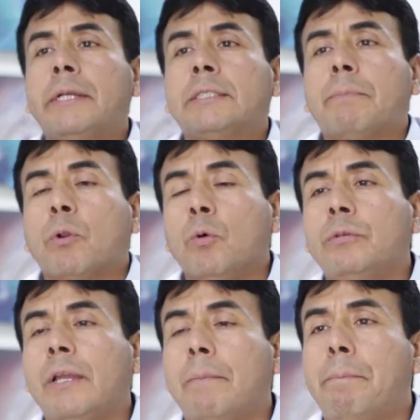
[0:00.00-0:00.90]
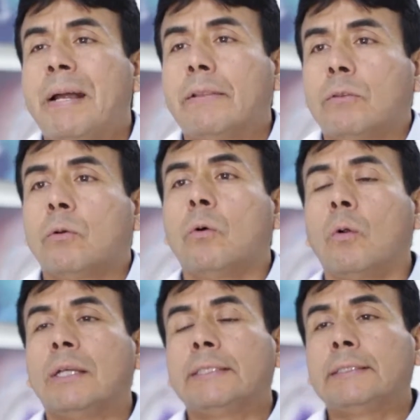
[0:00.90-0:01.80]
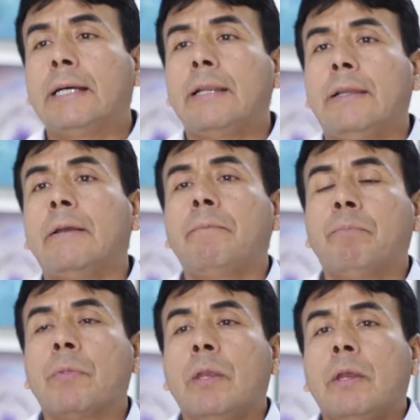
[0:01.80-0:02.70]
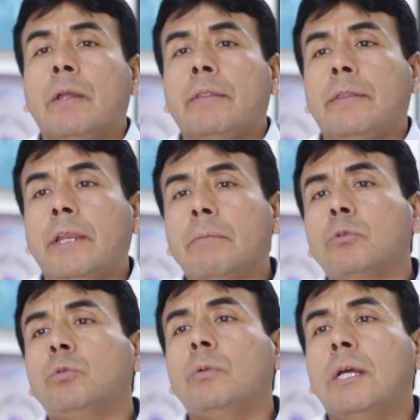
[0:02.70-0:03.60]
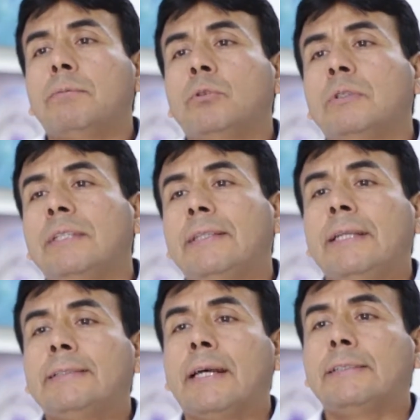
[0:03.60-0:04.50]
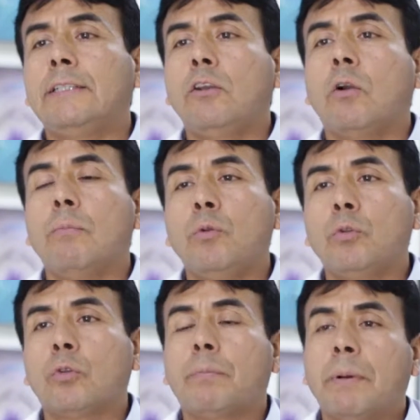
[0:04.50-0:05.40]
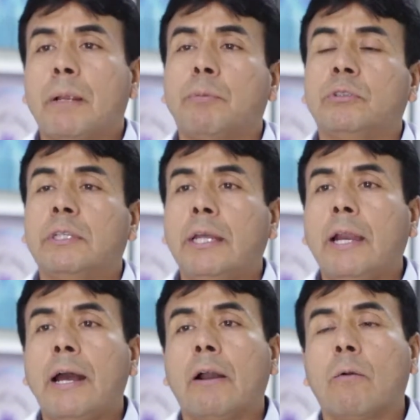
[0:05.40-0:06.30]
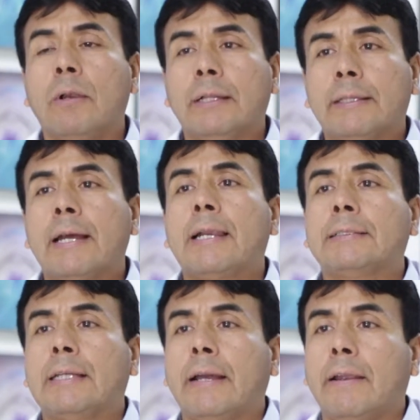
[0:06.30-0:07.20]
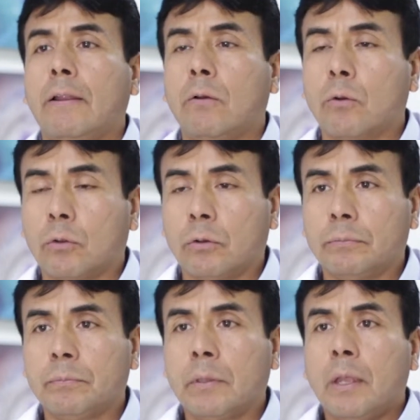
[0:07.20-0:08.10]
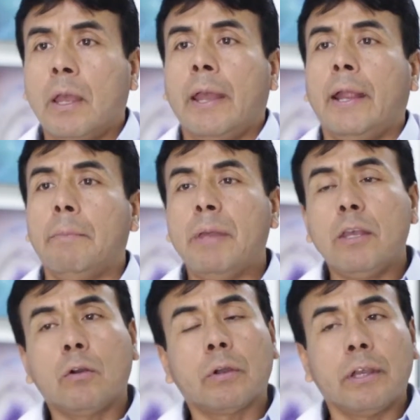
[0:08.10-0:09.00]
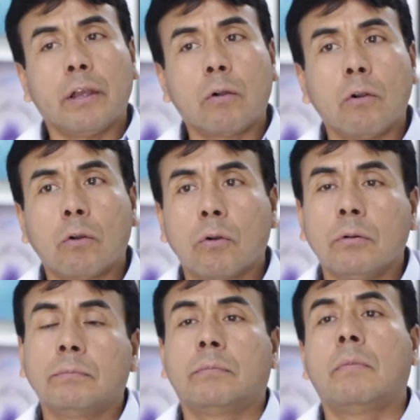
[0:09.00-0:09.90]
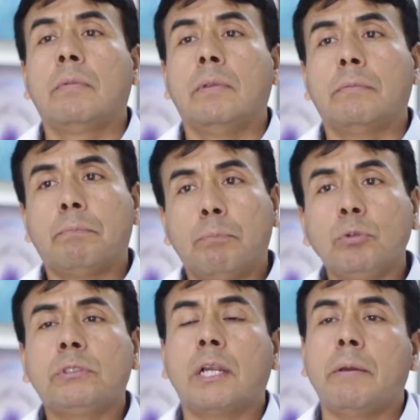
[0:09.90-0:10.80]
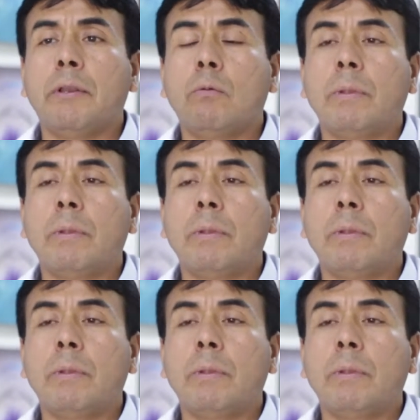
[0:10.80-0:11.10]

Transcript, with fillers: vez que se produce el parto o la cesárea, tenemos un lapso de 3 a 5 minutos para proceder a colectar la sangre del cordón. El médico ginecólogo punza la vena